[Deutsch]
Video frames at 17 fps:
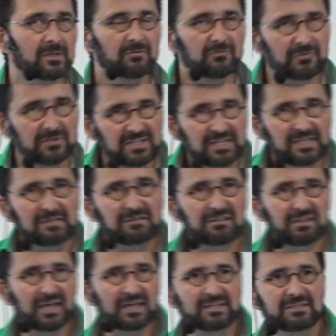für die
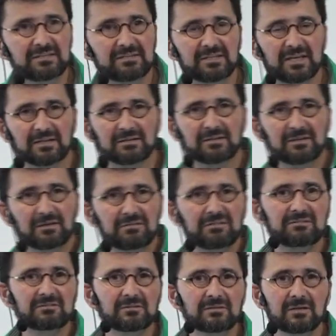Zeit, die ein
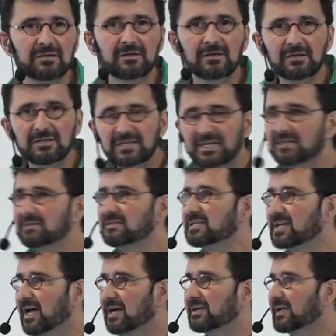Christ jeden
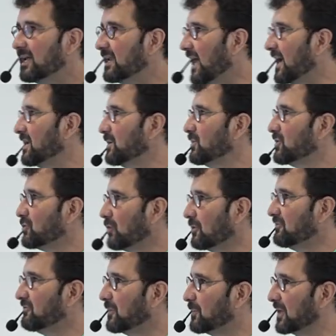Tag alleine mit
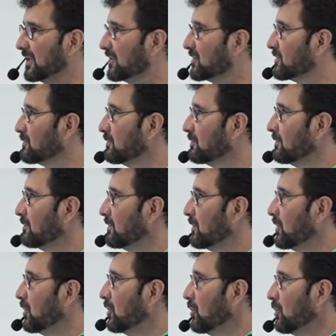Gott verbringt.
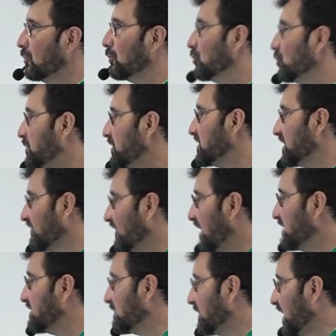Und
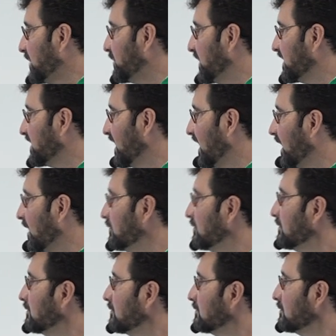üblicherweise macht man da
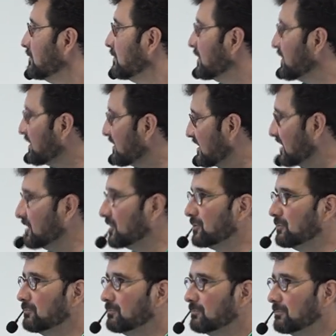
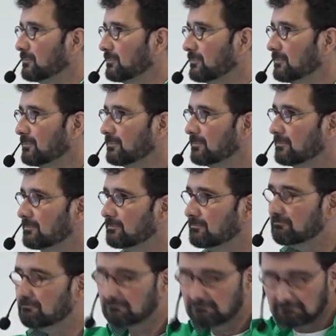Singen,
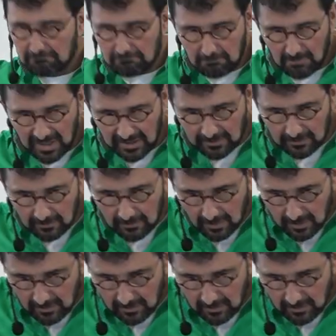man